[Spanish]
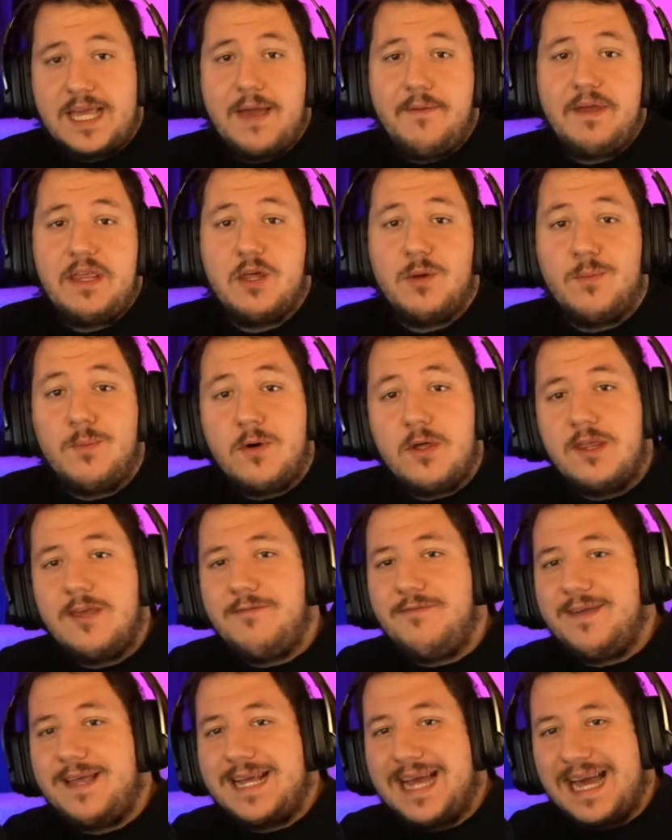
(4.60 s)
ha habido
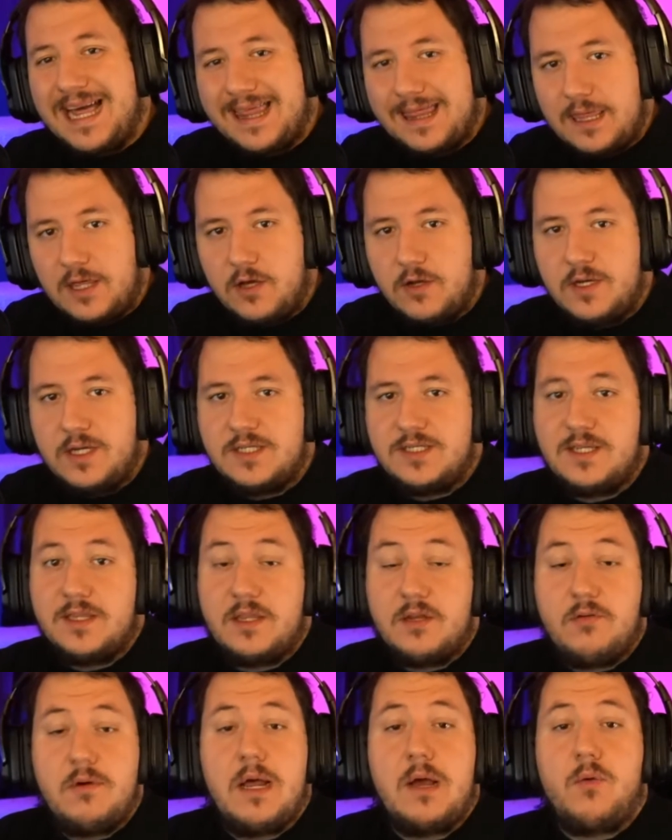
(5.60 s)
modificaciones
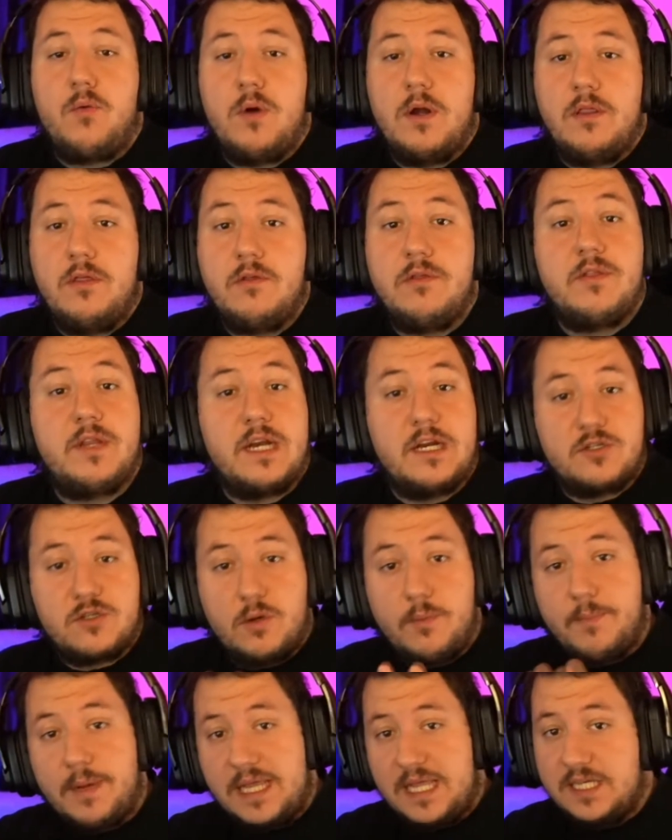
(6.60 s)
entre un acuerdo entre las
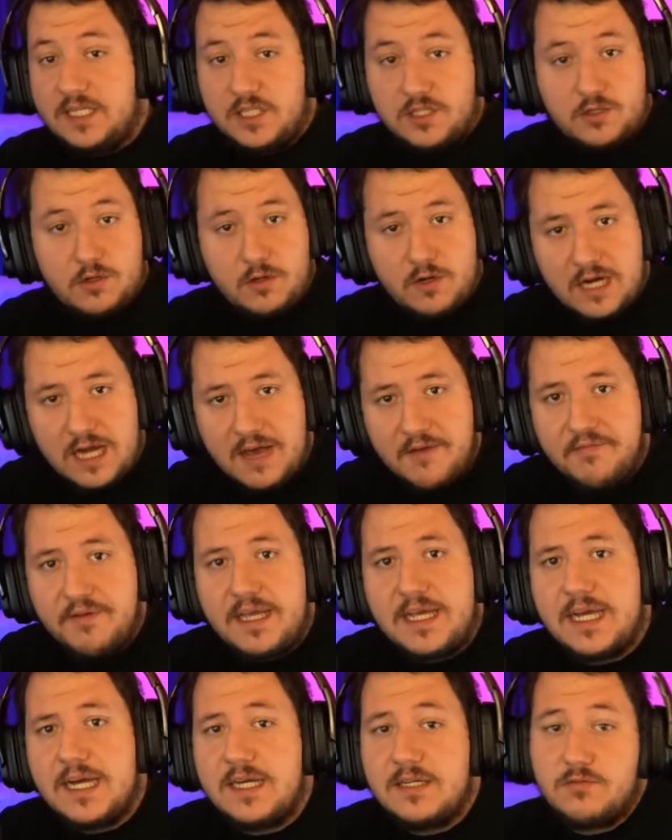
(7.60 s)
compañías
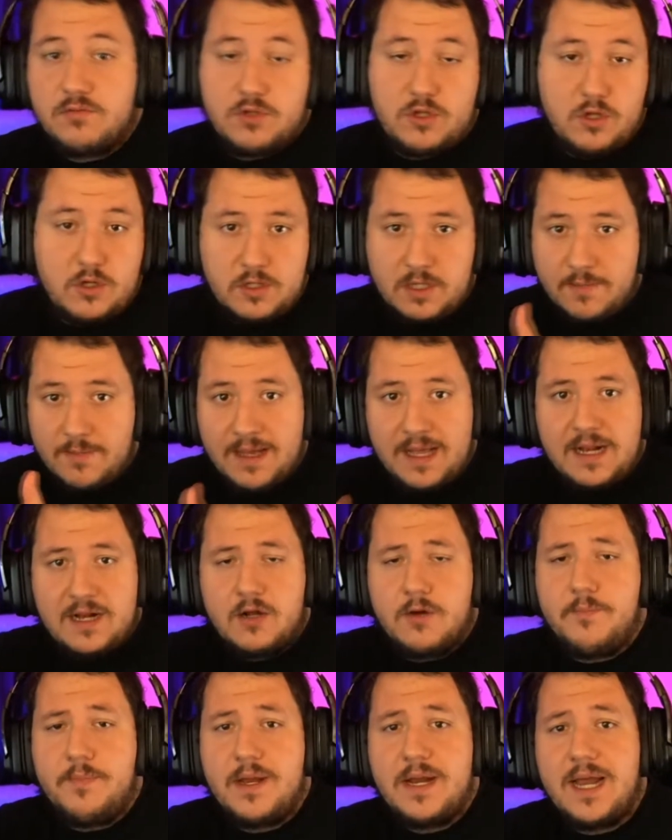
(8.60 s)
discográficas todo el tema del
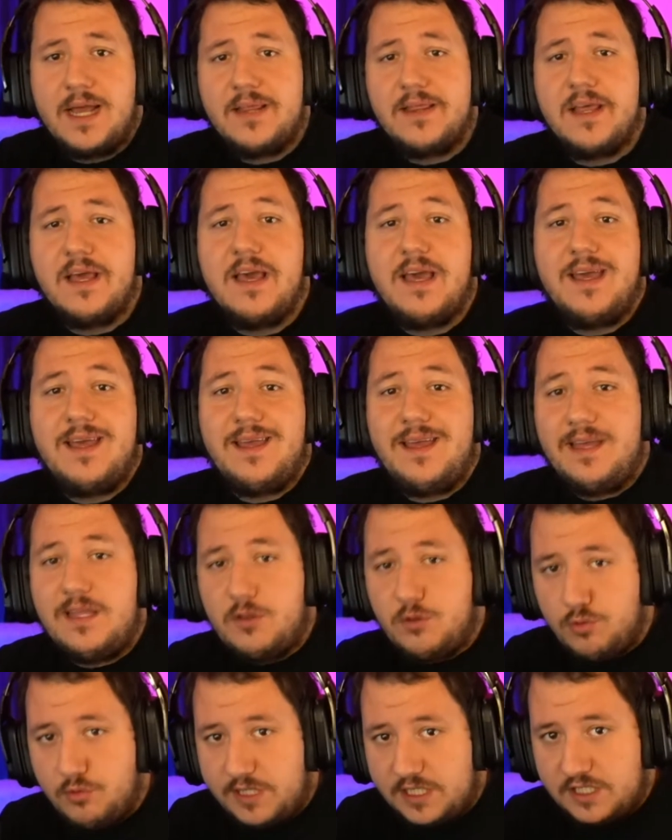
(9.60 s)
copyright y
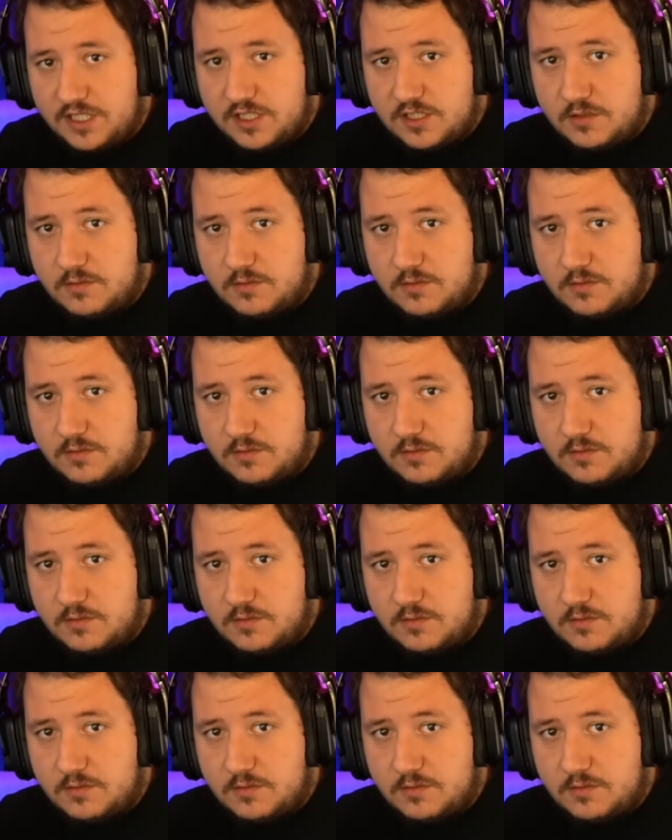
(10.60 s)
Twitch